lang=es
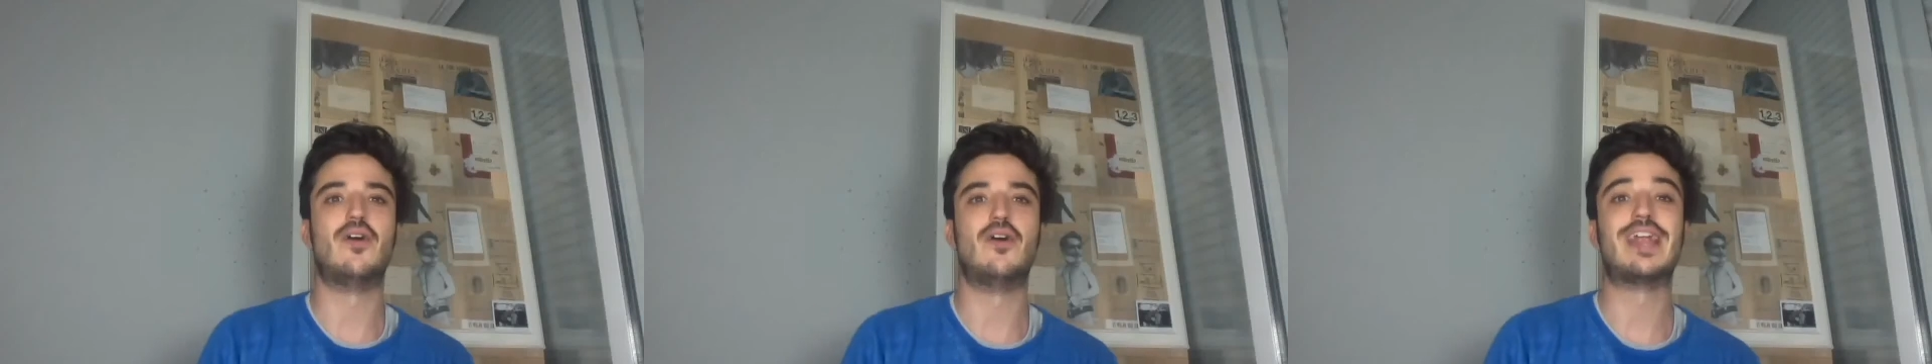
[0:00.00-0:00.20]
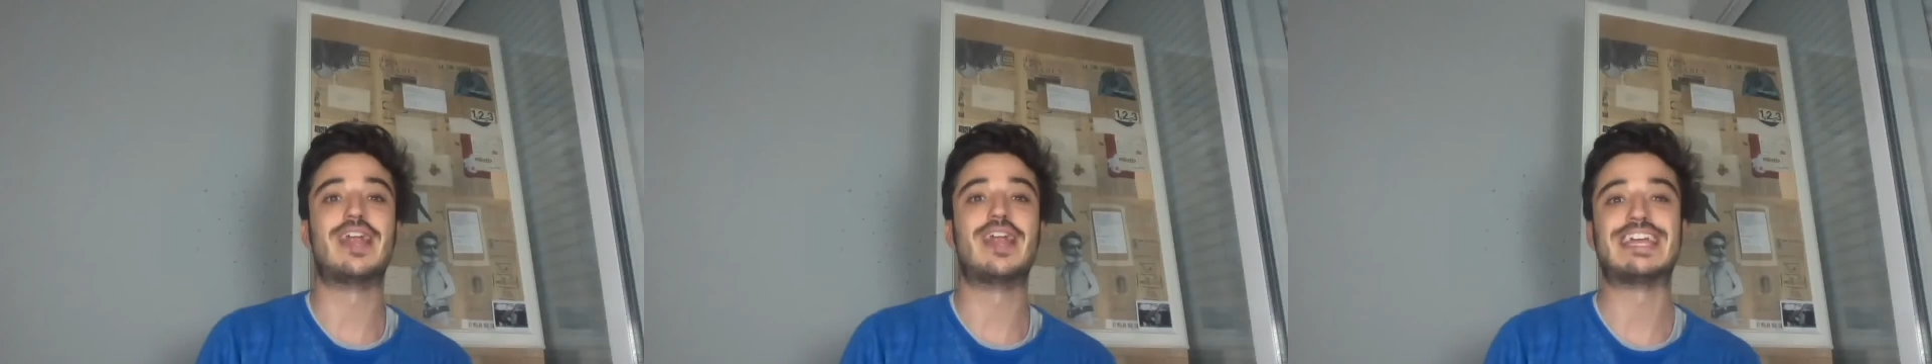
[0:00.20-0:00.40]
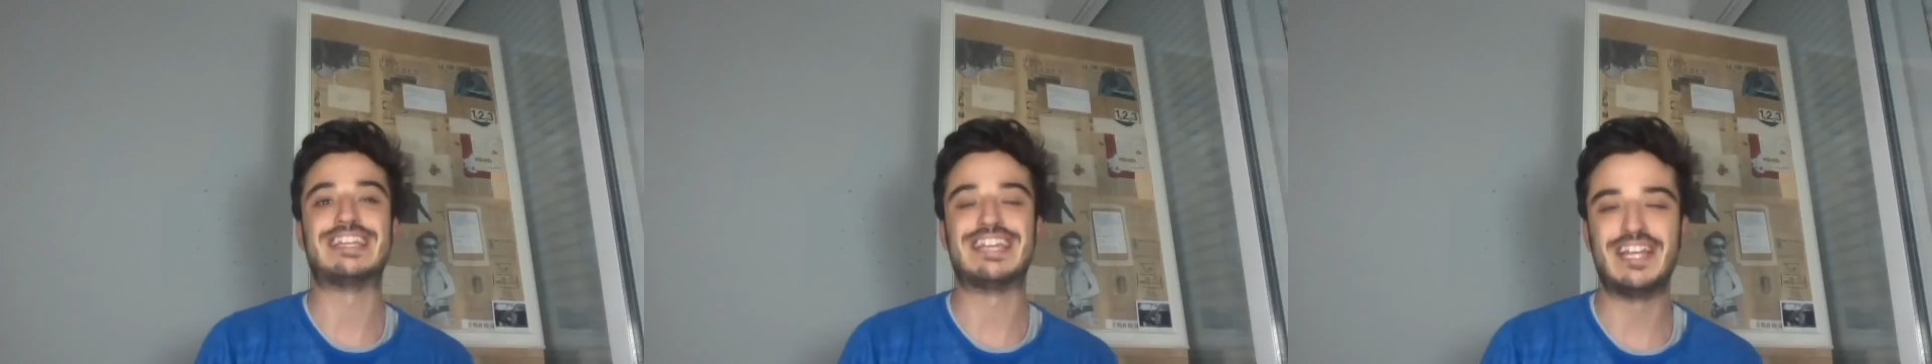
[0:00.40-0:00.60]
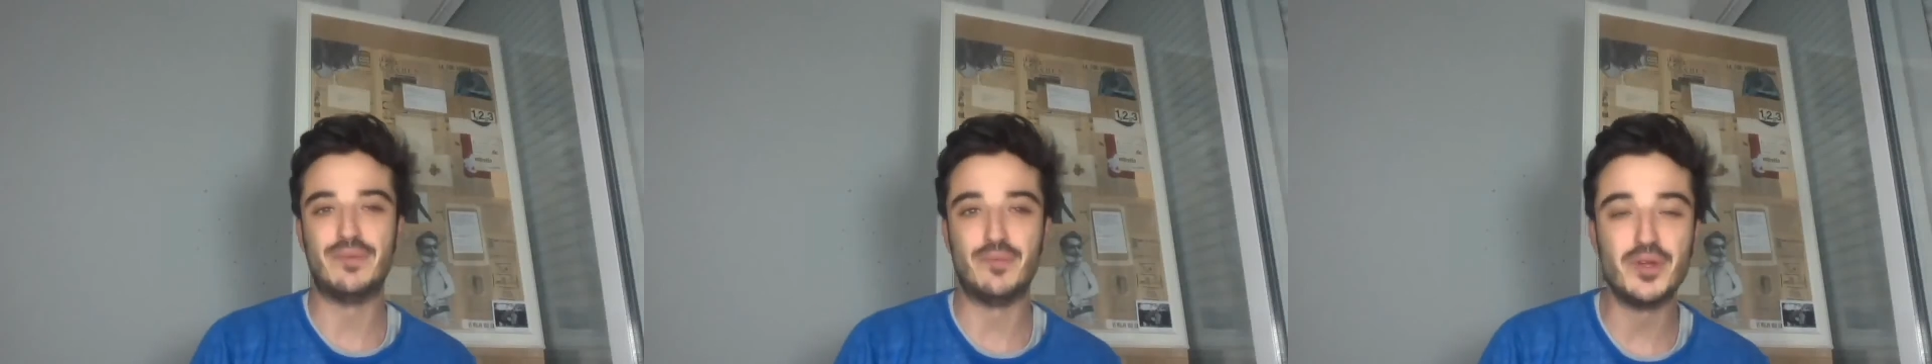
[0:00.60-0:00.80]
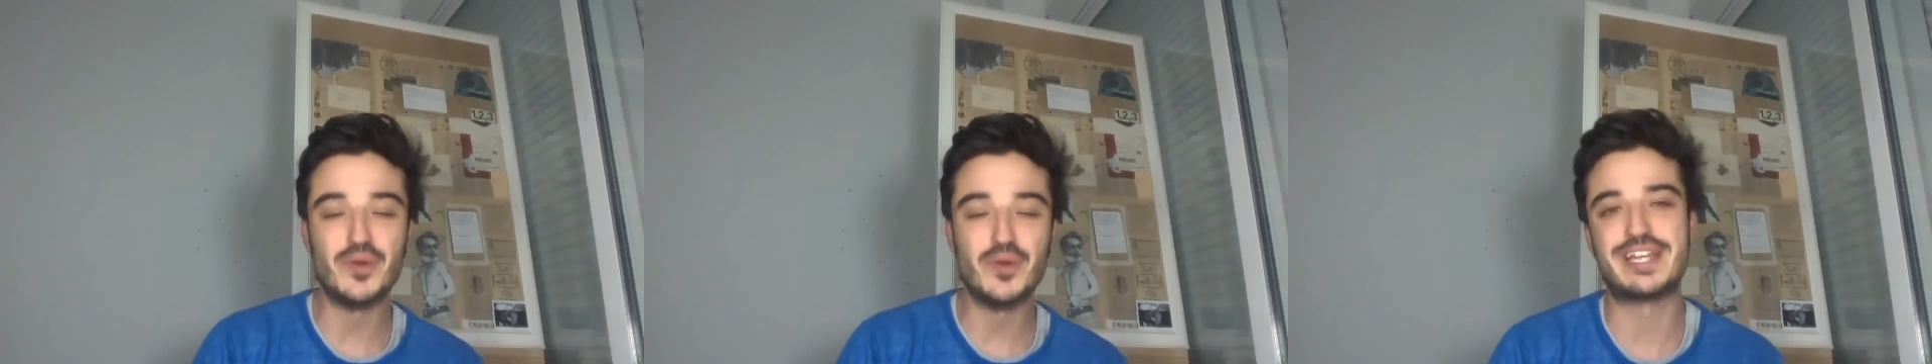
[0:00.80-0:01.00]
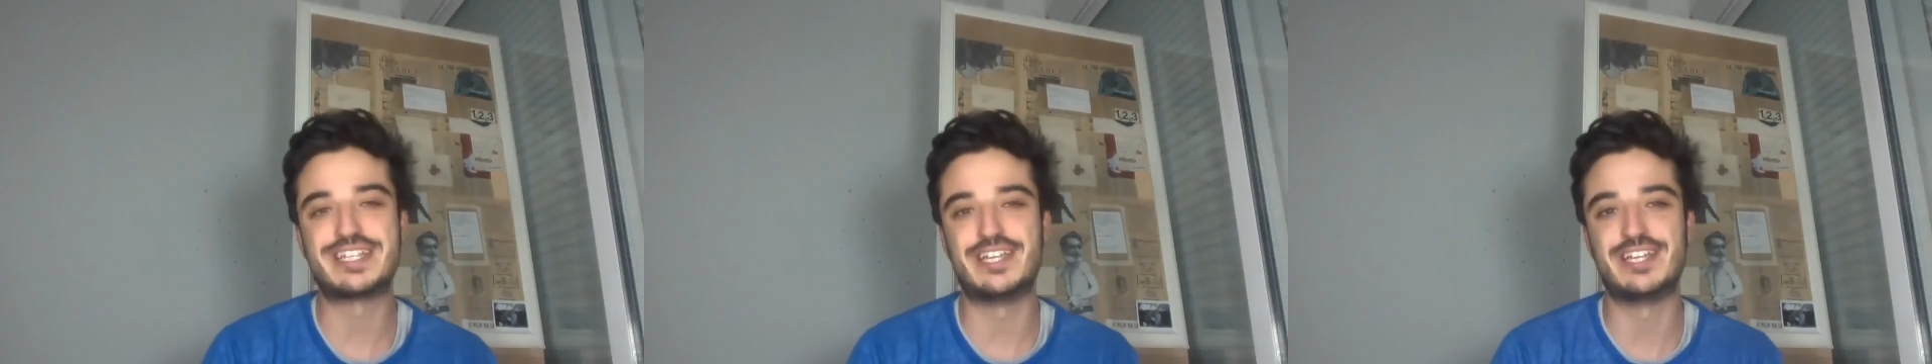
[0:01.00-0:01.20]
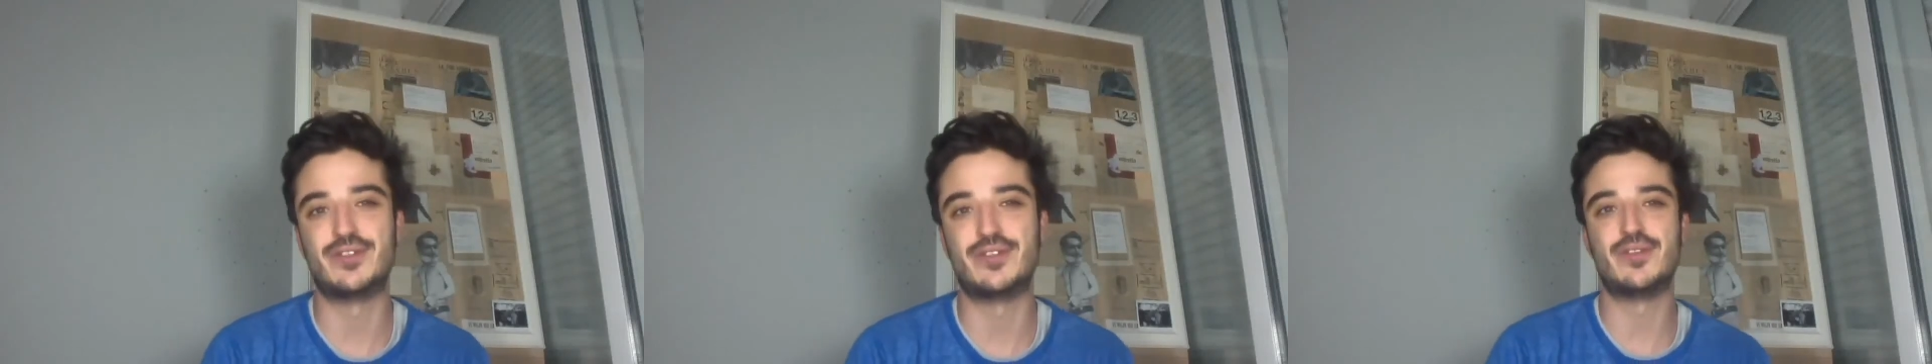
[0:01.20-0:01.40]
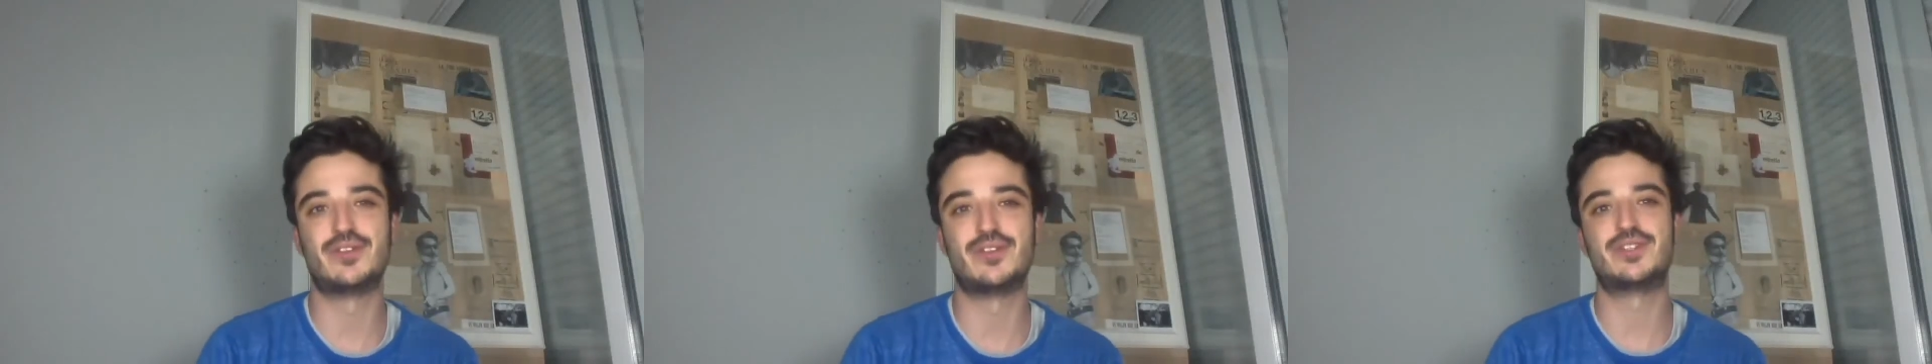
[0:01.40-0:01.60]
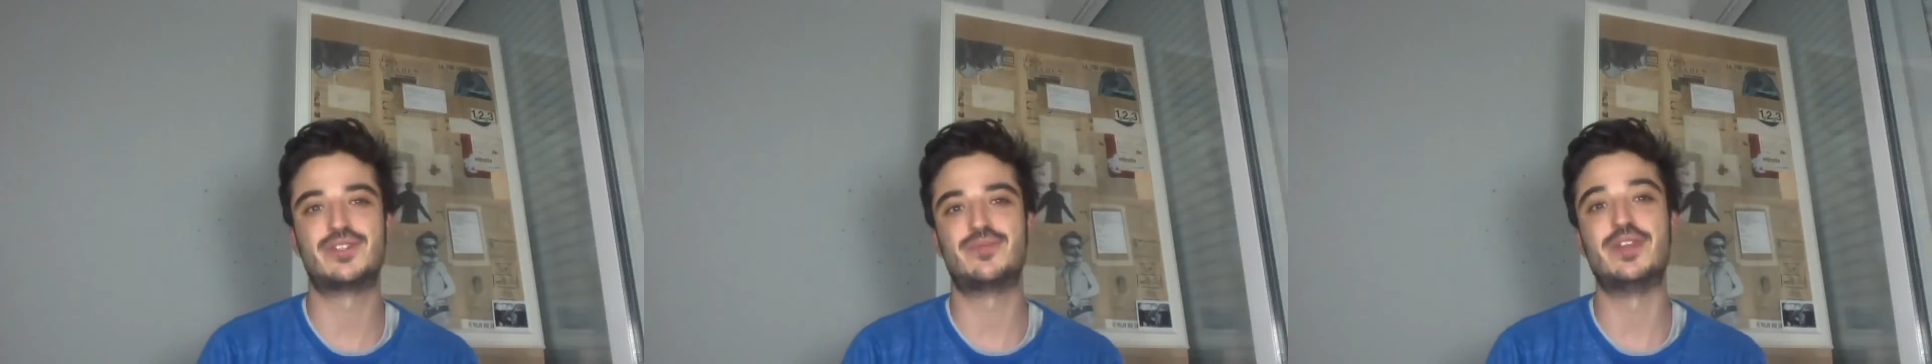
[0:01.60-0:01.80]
Hola, ¿qué tal? Muy buenas a todos.